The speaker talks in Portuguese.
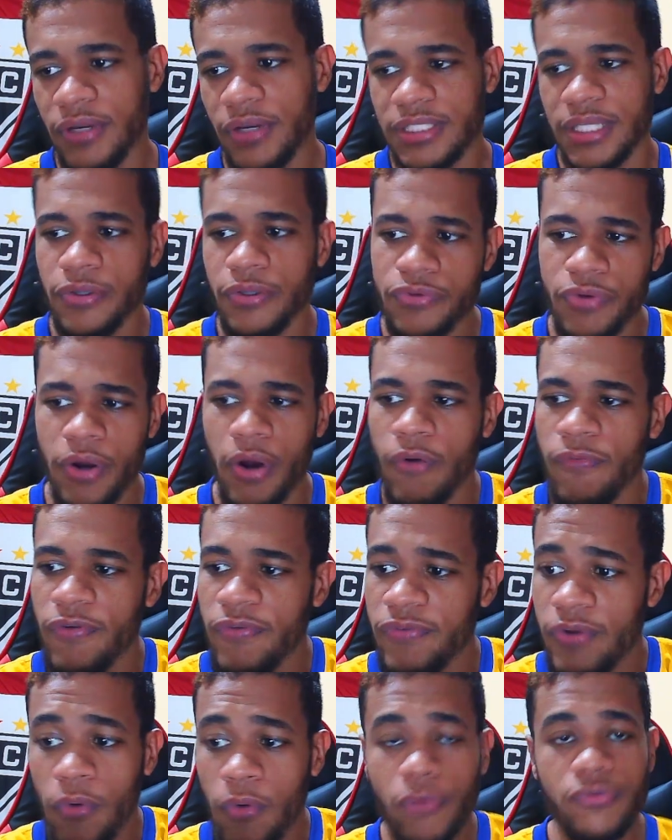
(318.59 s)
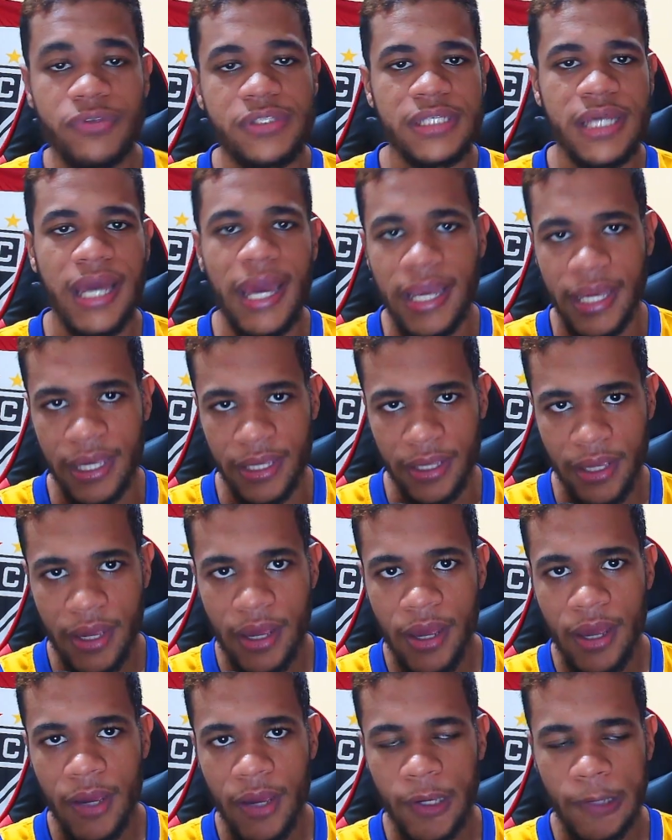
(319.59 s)
Eles tentam jogar o FIFA e não conseguem
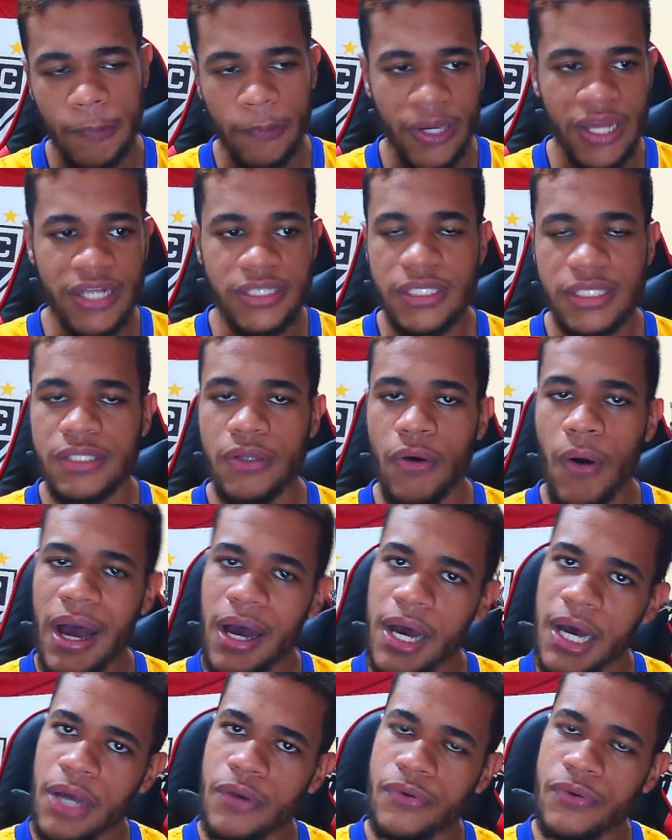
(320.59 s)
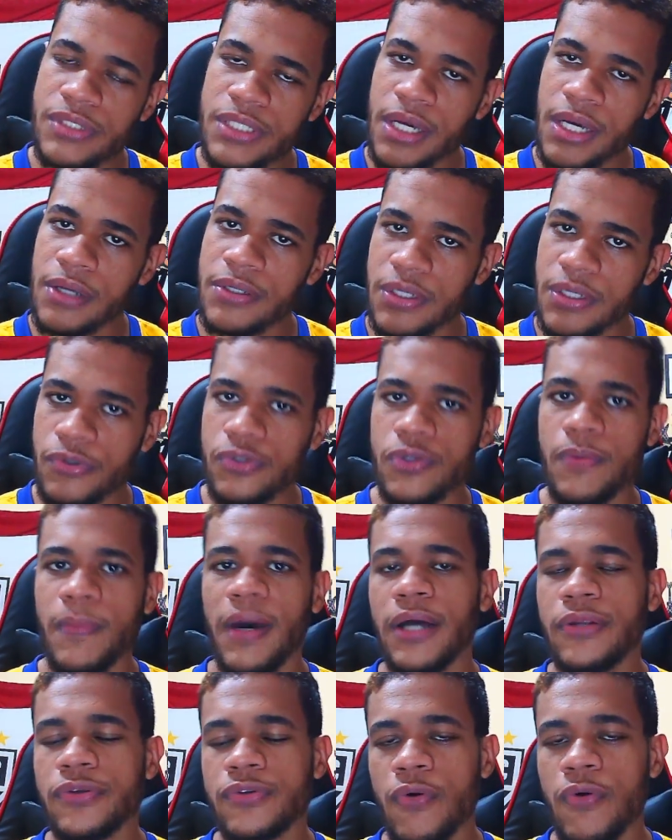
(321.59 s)
porque eles estão há anos e anos
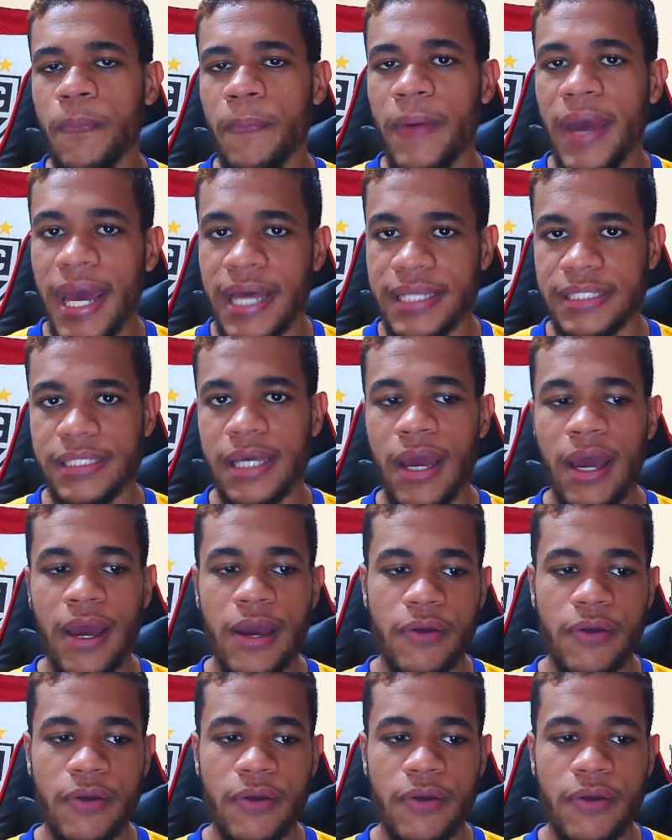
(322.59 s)
acostumados com o PES.